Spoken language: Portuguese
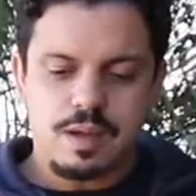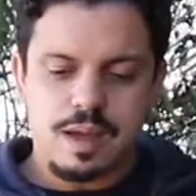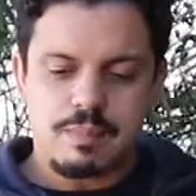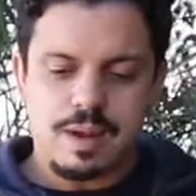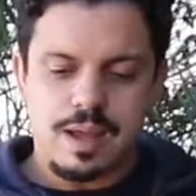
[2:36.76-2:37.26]

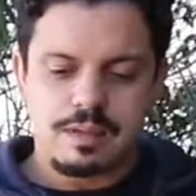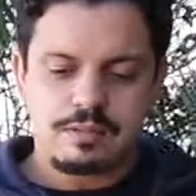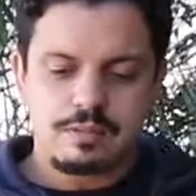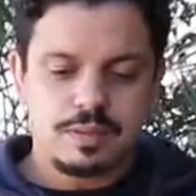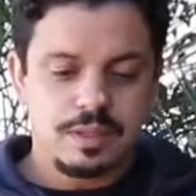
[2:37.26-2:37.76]

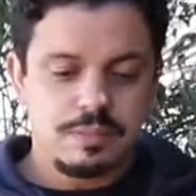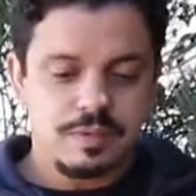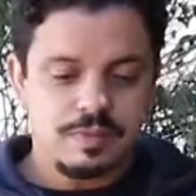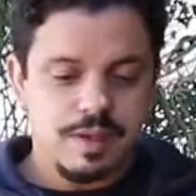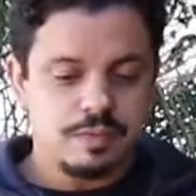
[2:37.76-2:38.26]
abraço que
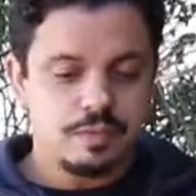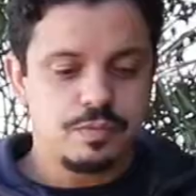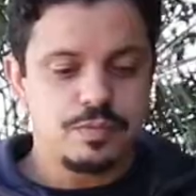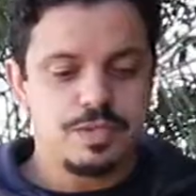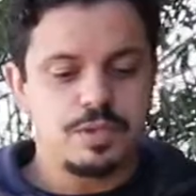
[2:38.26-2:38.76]
me faz
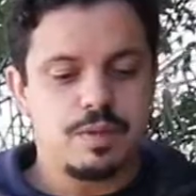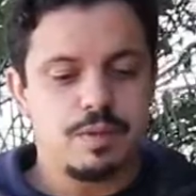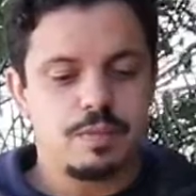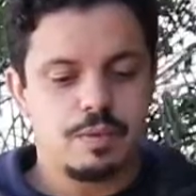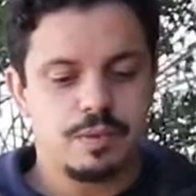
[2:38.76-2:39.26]
confundir o
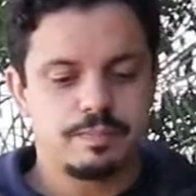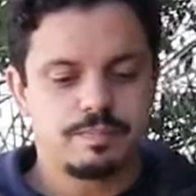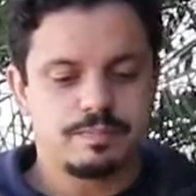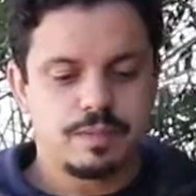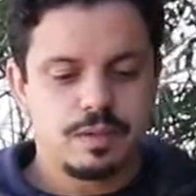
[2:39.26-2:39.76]
amor.
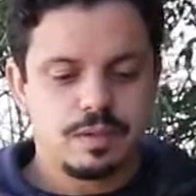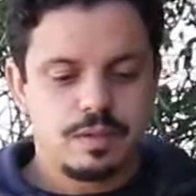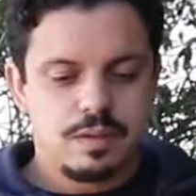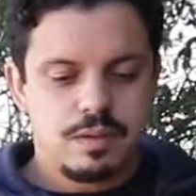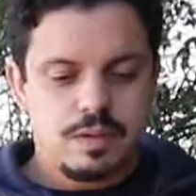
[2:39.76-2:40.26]

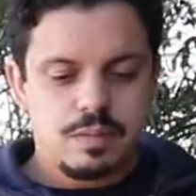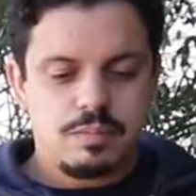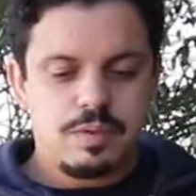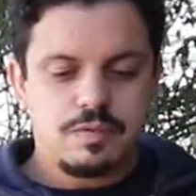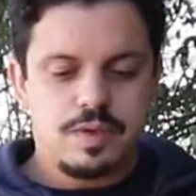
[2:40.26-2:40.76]

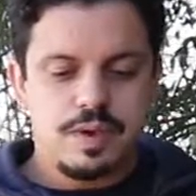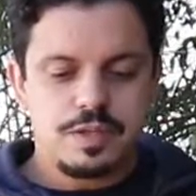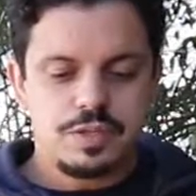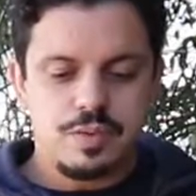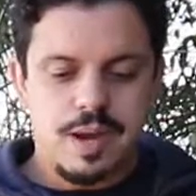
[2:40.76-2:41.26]
Me veio a
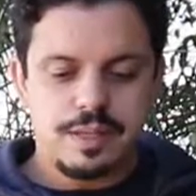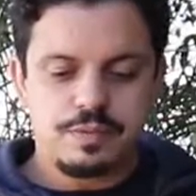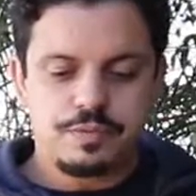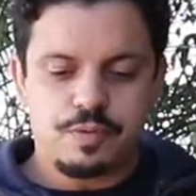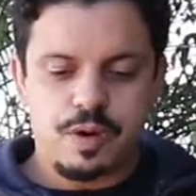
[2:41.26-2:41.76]

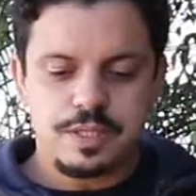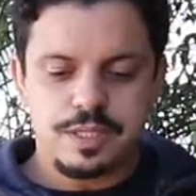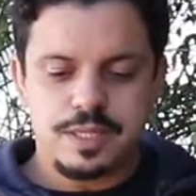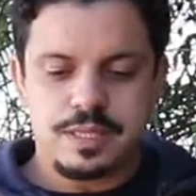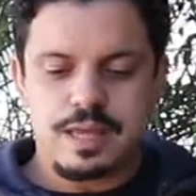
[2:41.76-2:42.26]
enxurrada
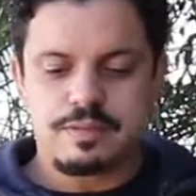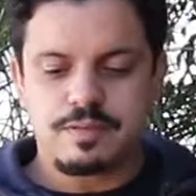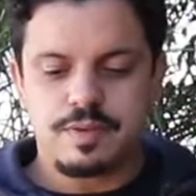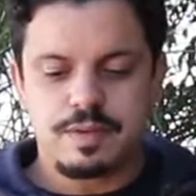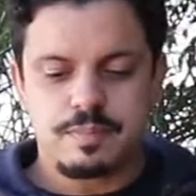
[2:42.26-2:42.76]
forte que desce
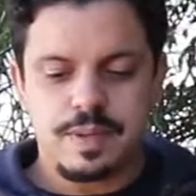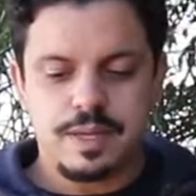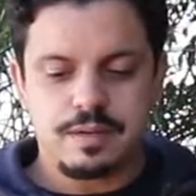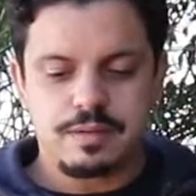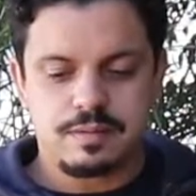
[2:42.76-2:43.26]
a Vila
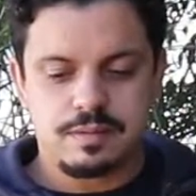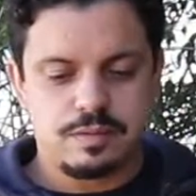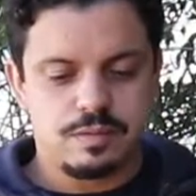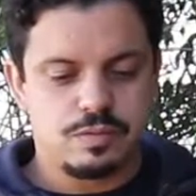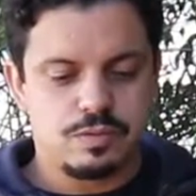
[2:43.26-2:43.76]
Esperança
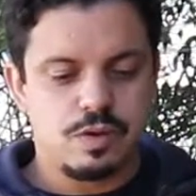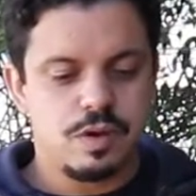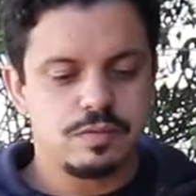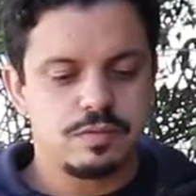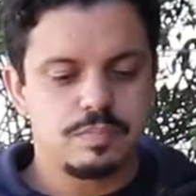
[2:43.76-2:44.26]
e os
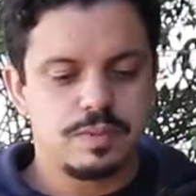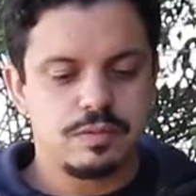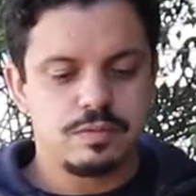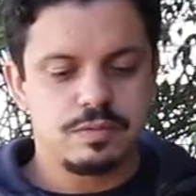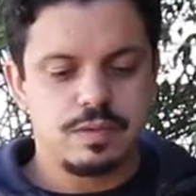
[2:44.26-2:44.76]
grossos
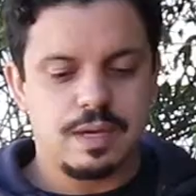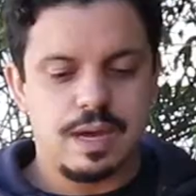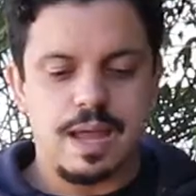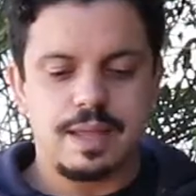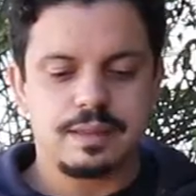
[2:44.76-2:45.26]
pingos que
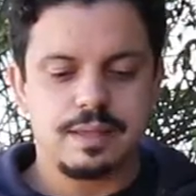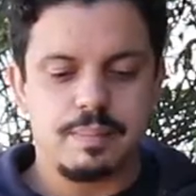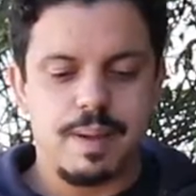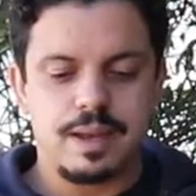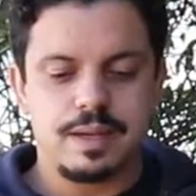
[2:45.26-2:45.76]
caem
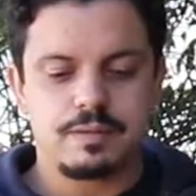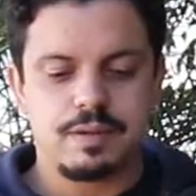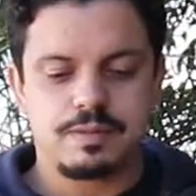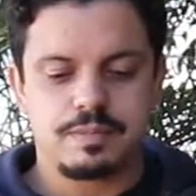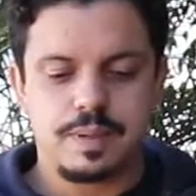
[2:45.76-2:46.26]

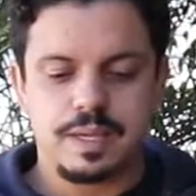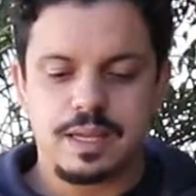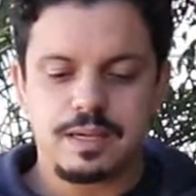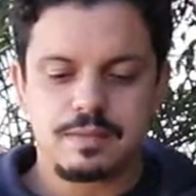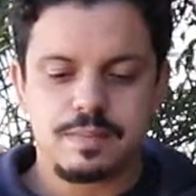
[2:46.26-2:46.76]
atrapalhando as
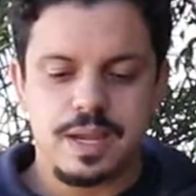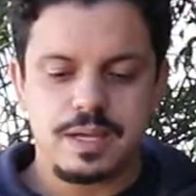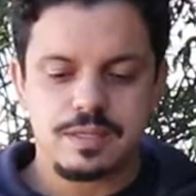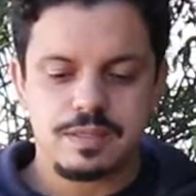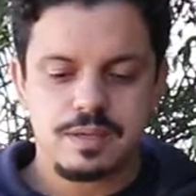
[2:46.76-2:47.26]
pequenas
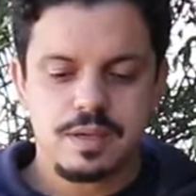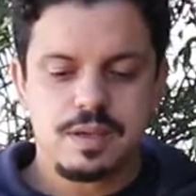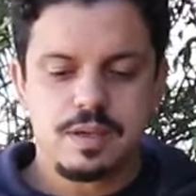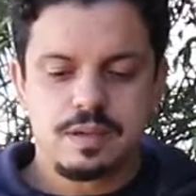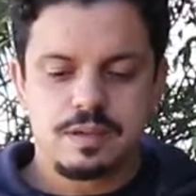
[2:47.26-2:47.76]
brechas
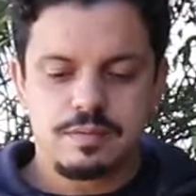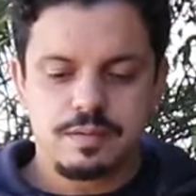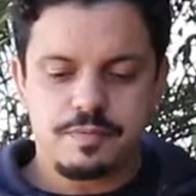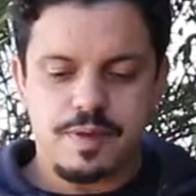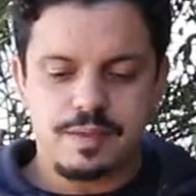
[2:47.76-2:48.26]
que
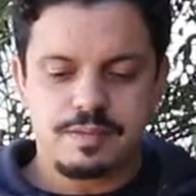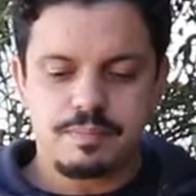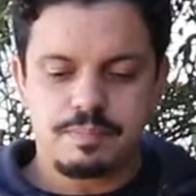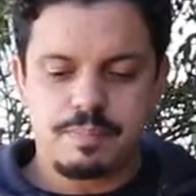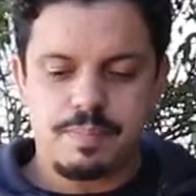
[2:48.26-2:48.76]
se
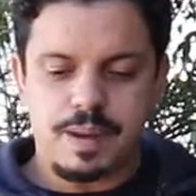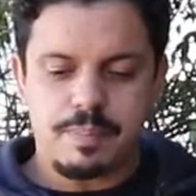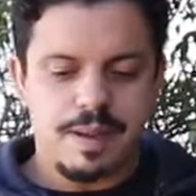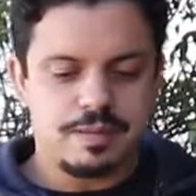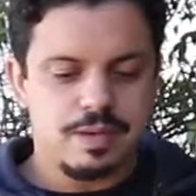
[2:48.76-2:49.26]
fazem para
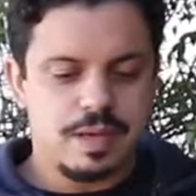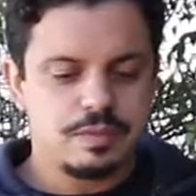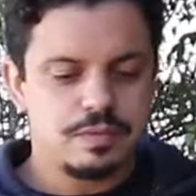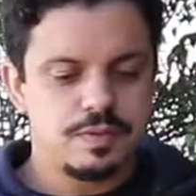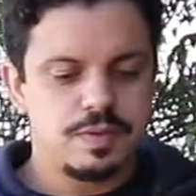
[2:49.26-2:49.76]
passar
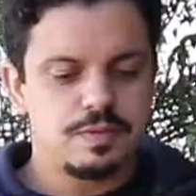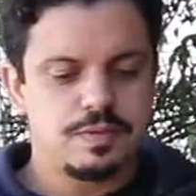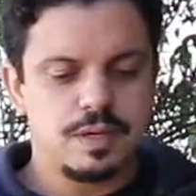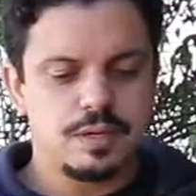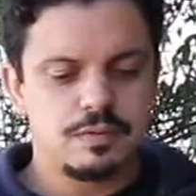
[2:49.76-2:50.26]
nos finos
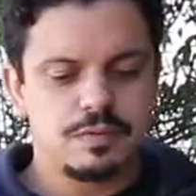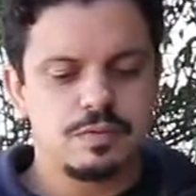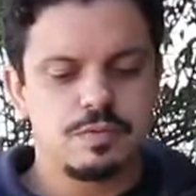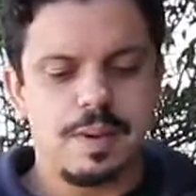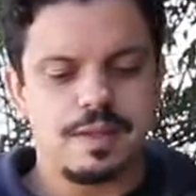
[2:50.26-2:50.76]
cantos
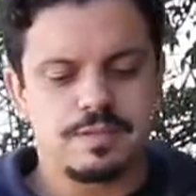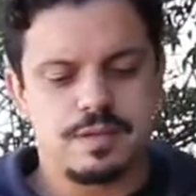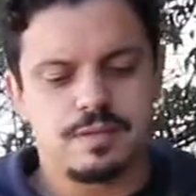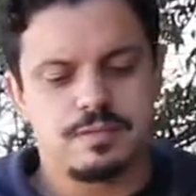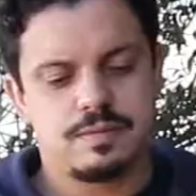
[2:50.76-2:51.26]
dos
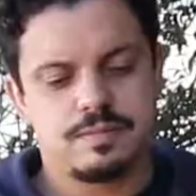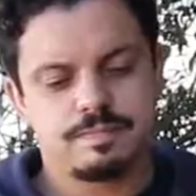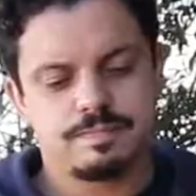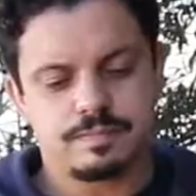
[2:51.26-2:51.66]
passeios.